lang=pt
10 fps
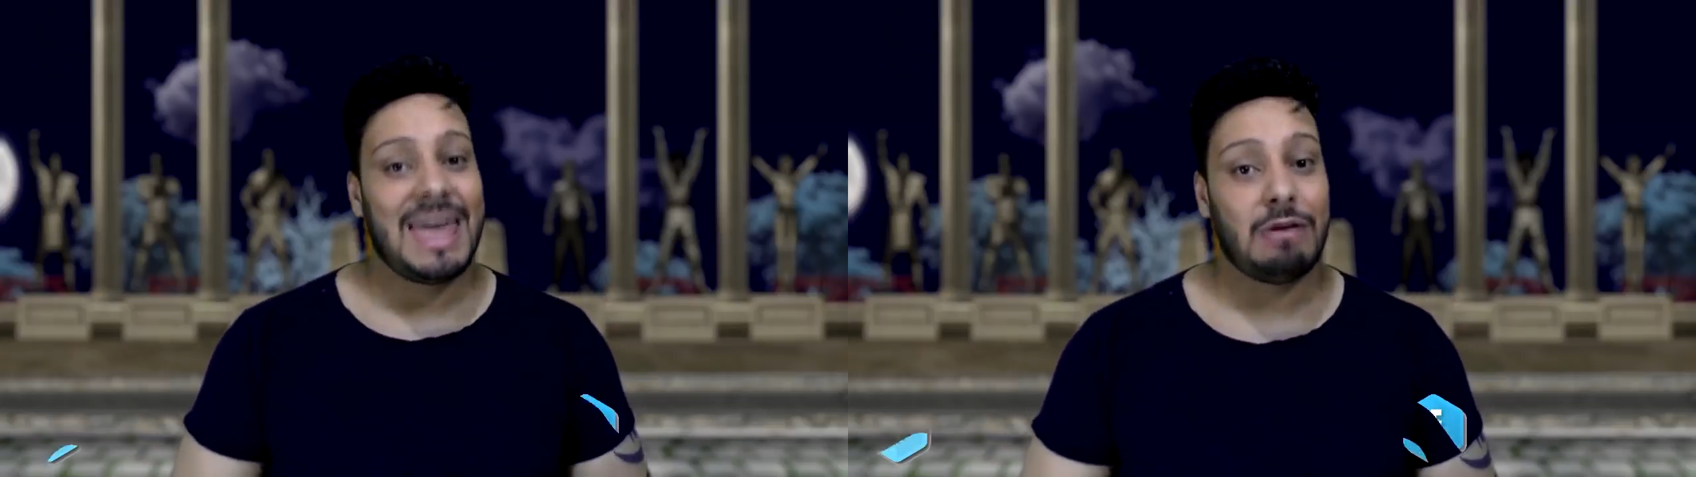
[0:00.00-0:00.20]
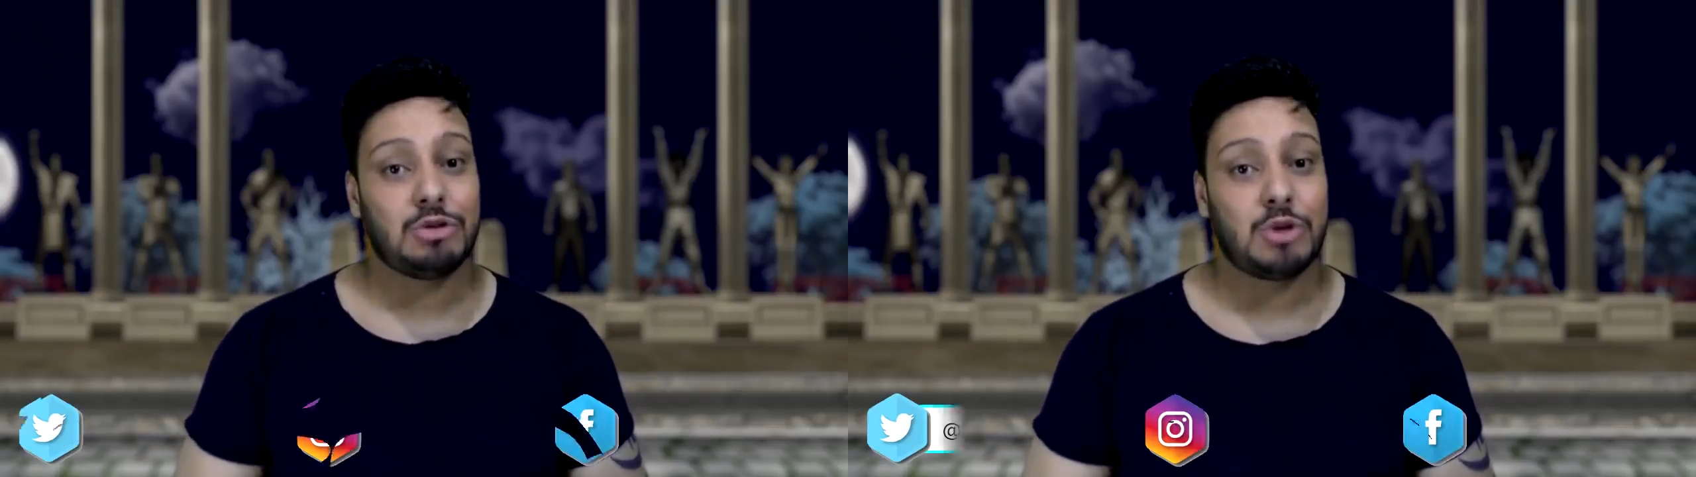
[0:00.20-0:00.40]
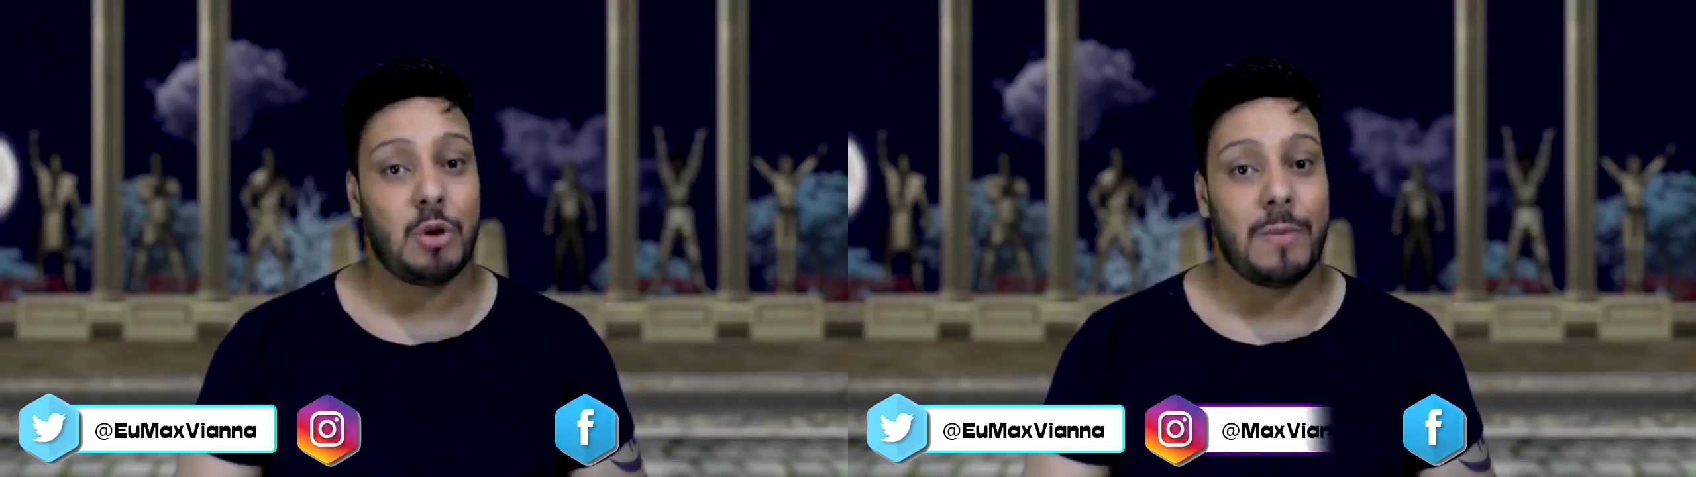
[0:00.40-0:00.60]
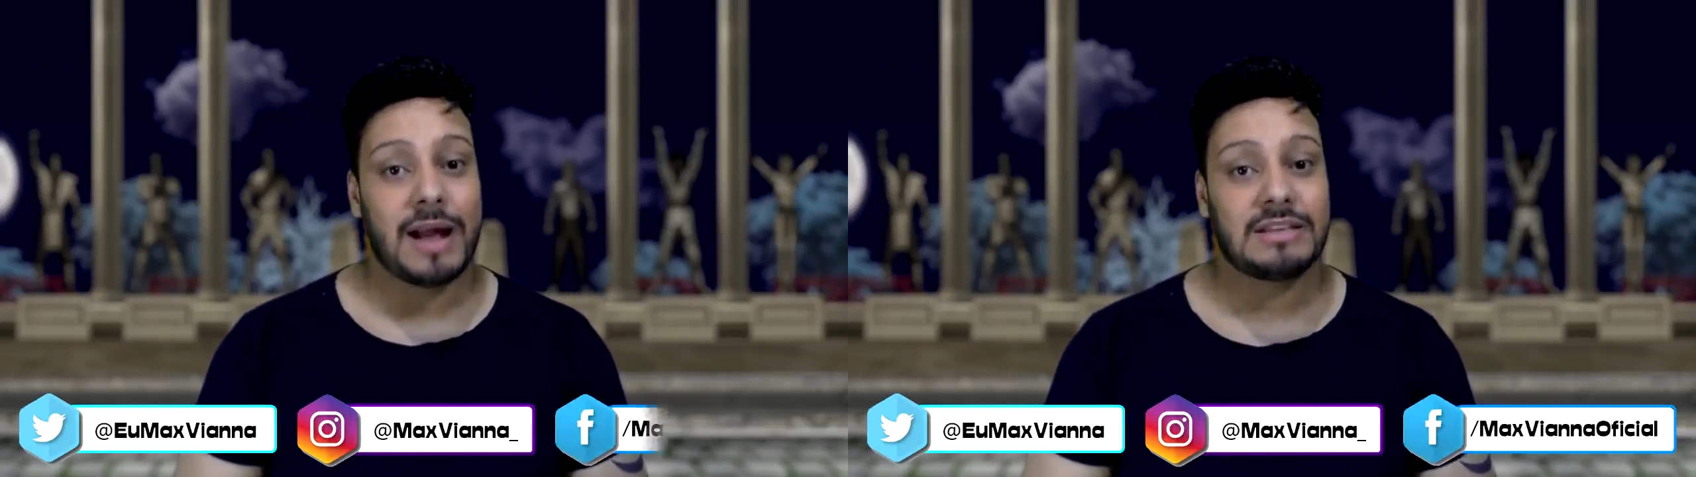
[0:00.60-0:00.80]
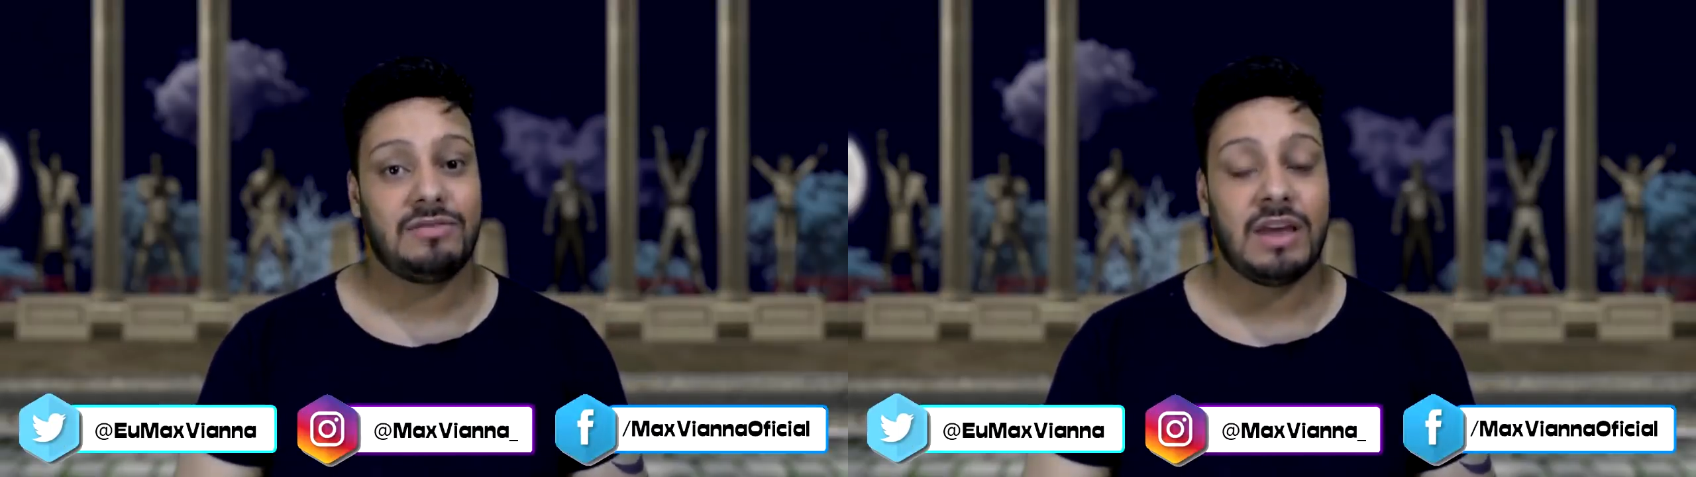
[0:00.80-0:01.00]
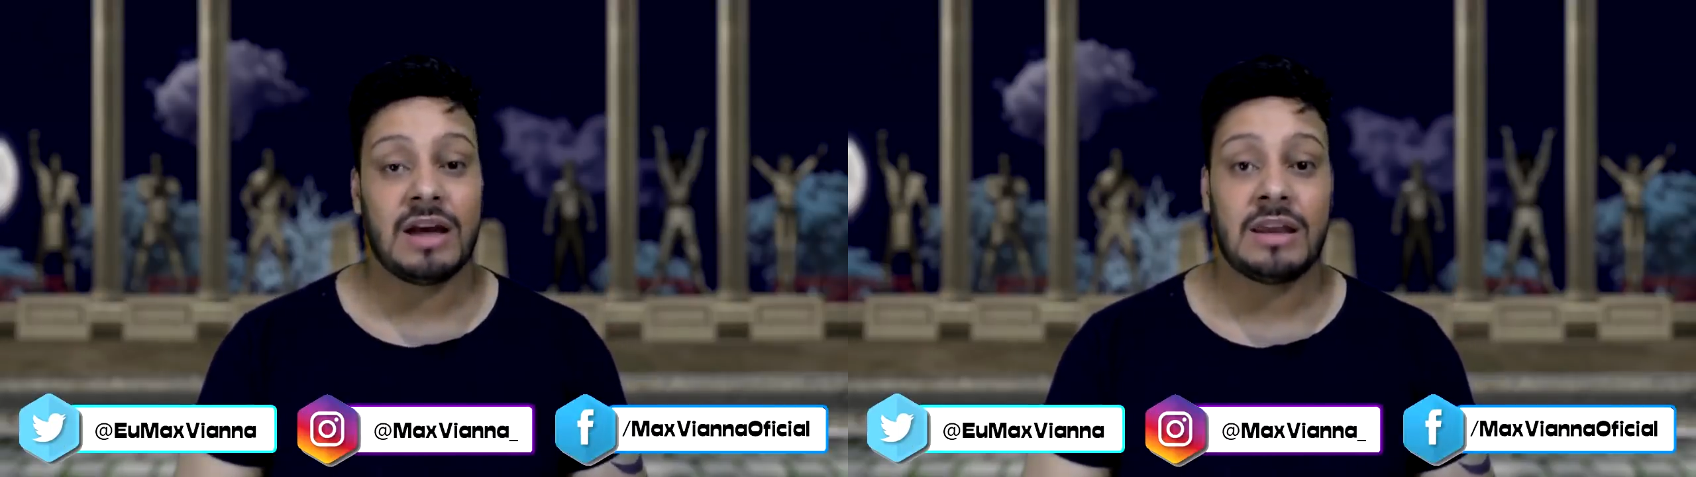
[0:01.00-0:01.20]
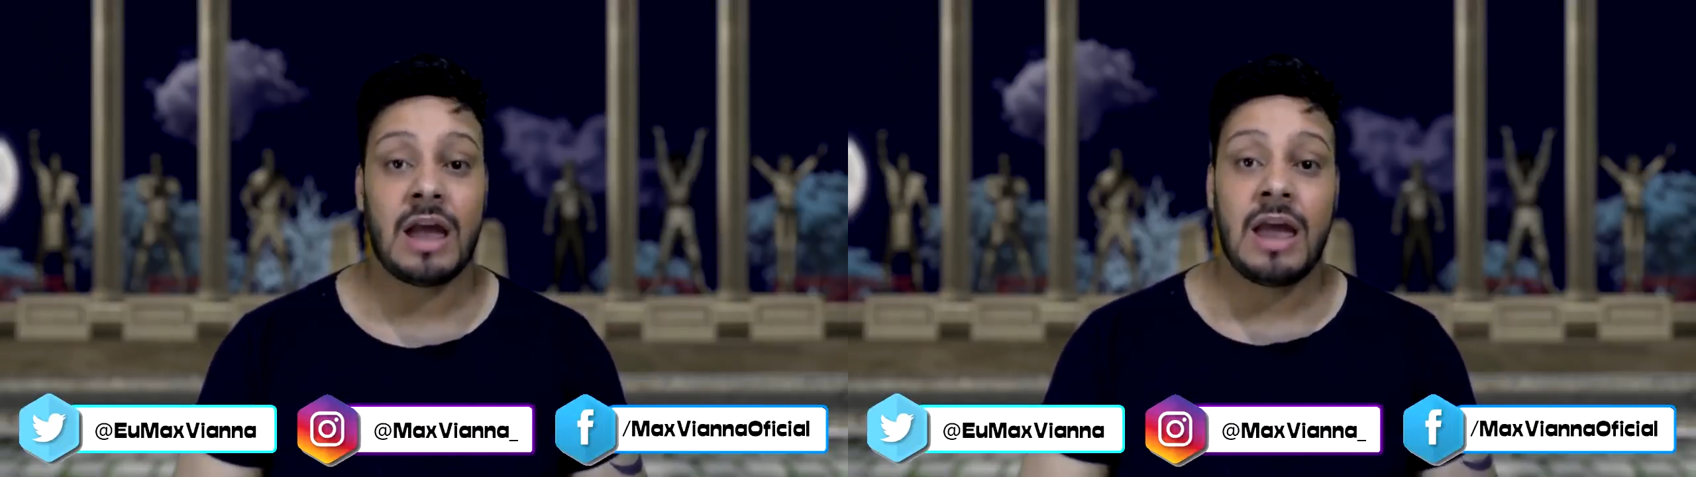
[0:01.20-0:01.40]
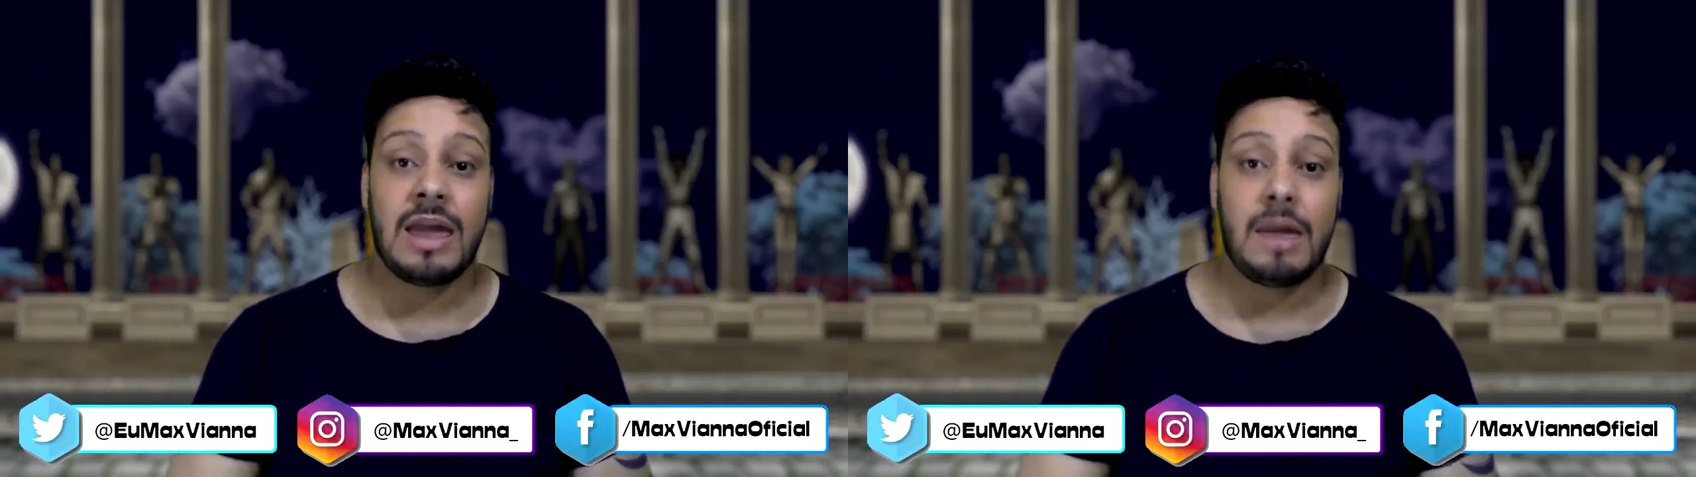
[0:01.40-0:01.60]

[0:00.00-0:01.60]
Eu sou o Max Viana